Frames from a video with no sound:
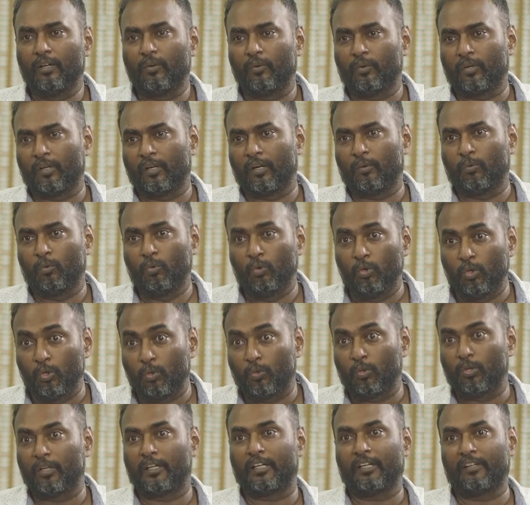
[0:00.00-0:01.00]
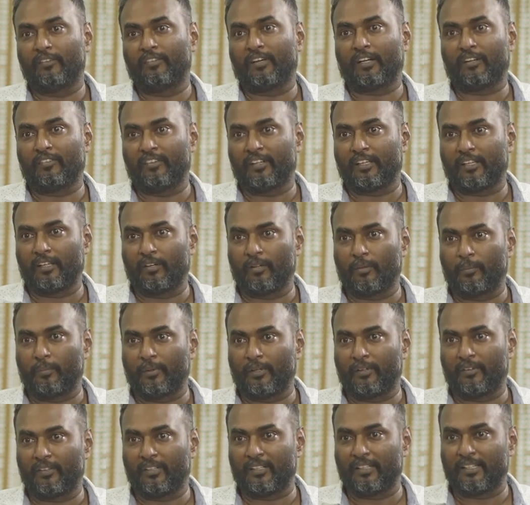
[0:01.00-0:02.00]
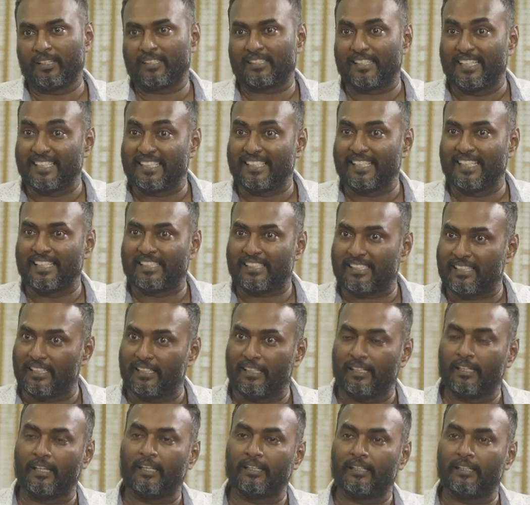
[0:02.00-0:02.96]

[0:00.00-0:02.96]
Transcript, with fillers: ஒரு ஊருக்குள்ளரே வர வைக்கிறோம்னா இருக்குன்னா எஸ்சி எஸ்டி